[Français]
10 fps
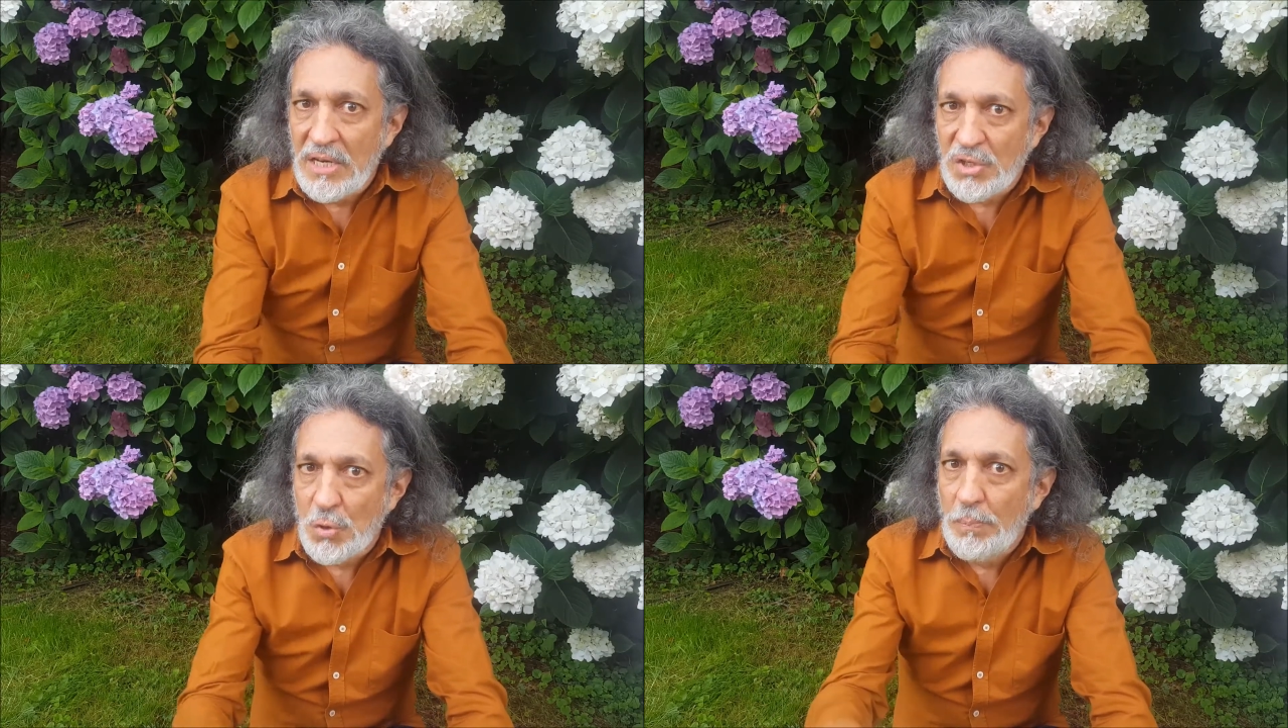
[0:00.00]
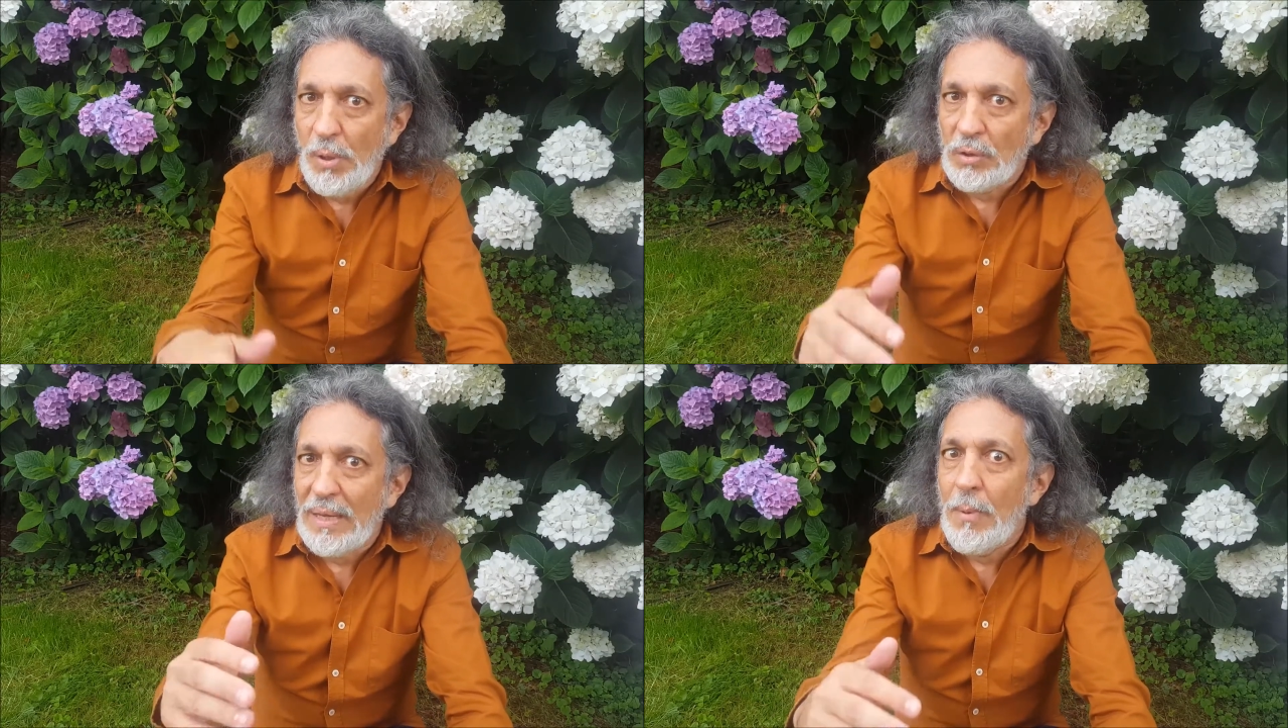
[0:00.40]
et je
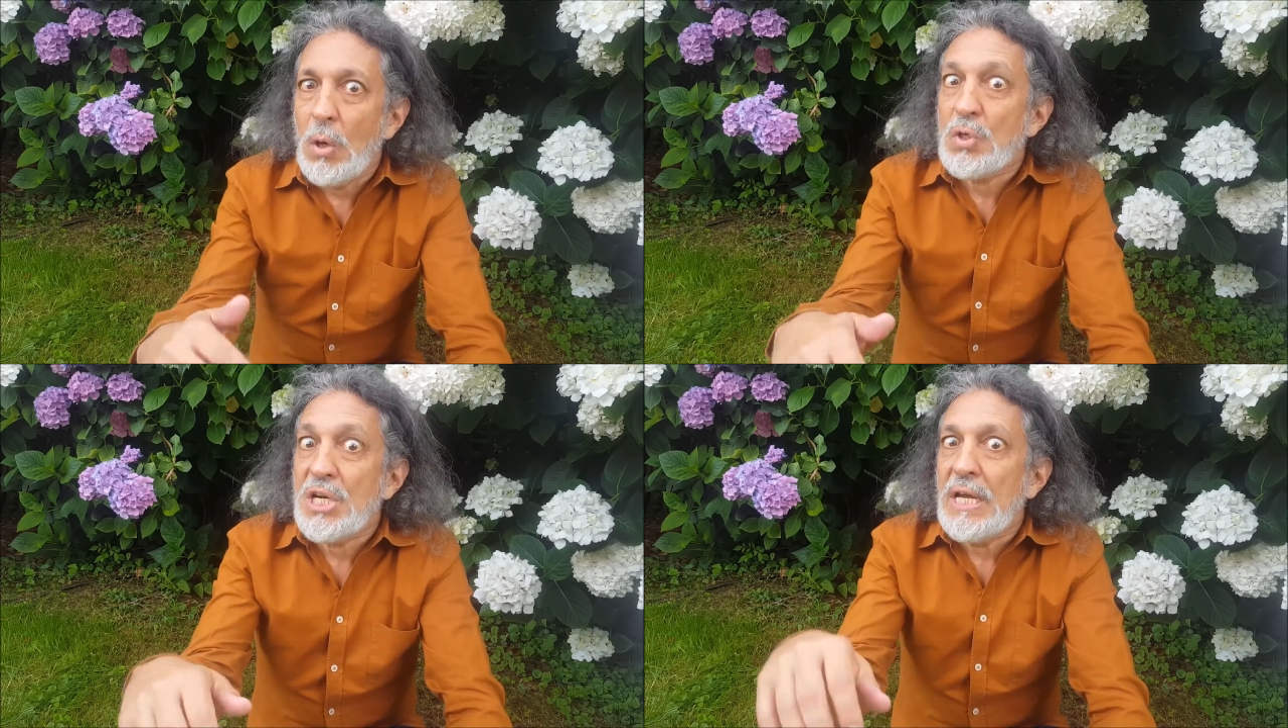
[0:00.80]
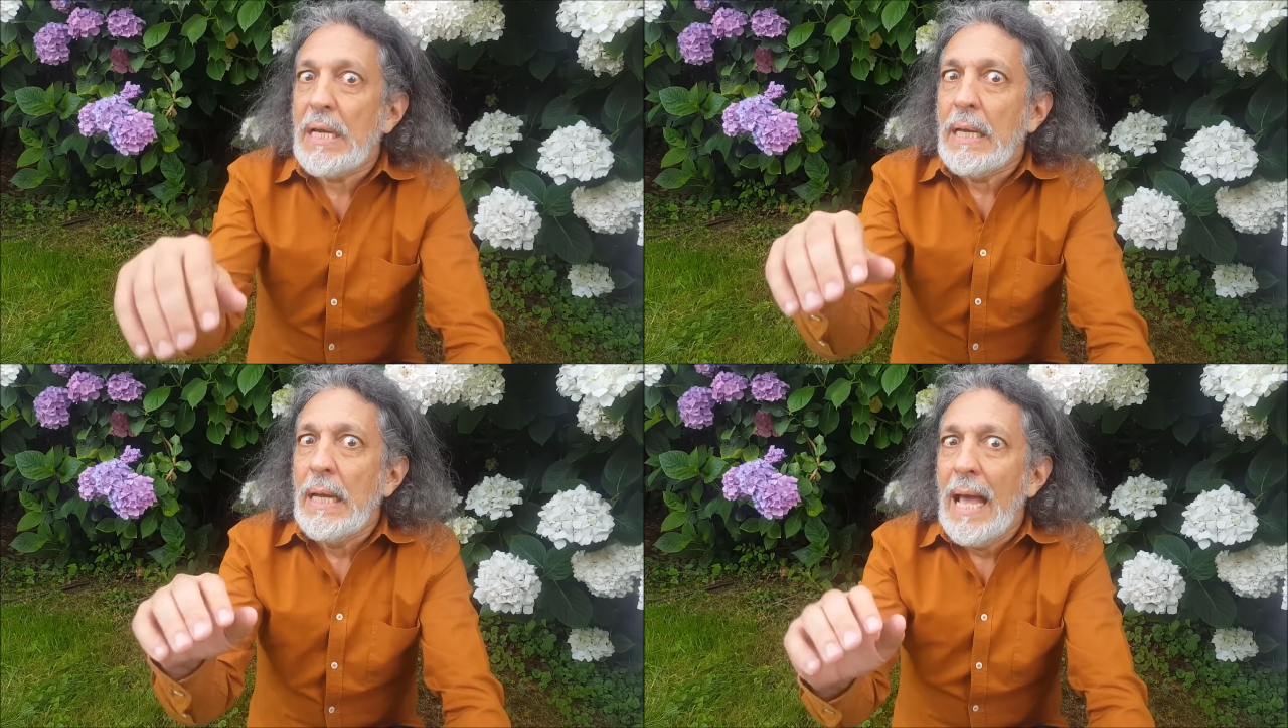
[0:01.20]
porte à
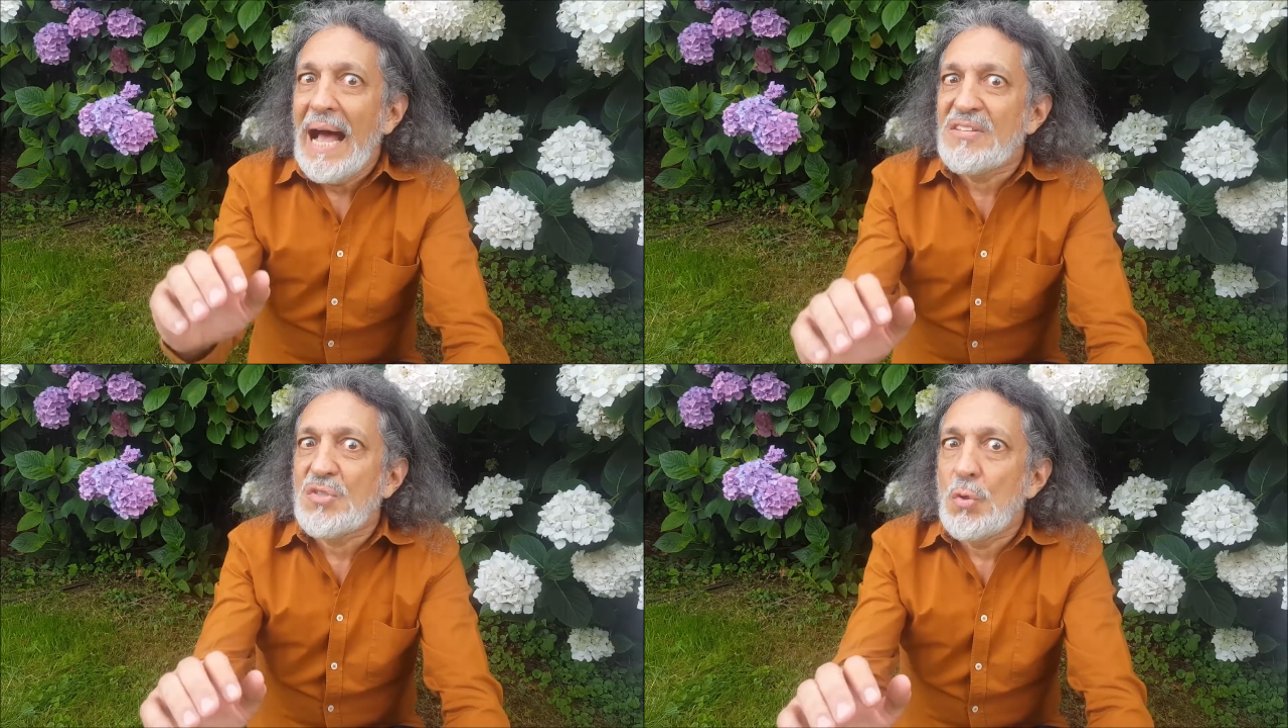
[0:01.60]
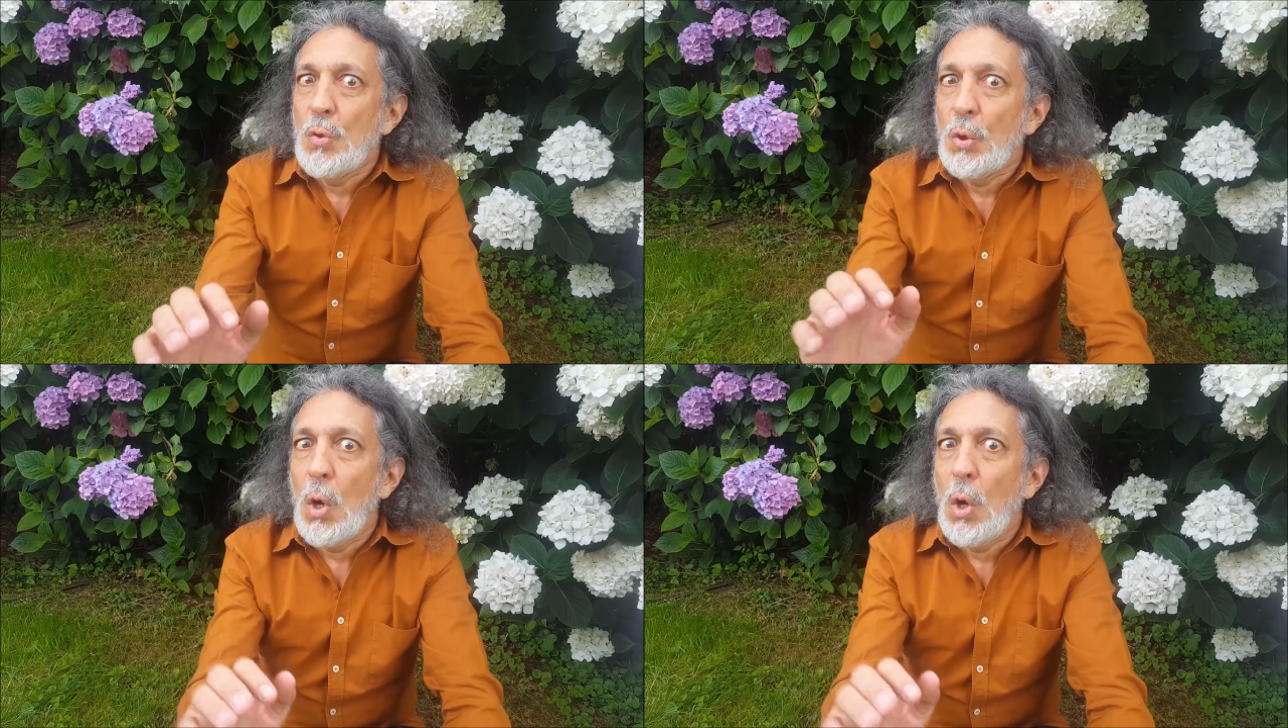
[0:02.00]
manger à ceux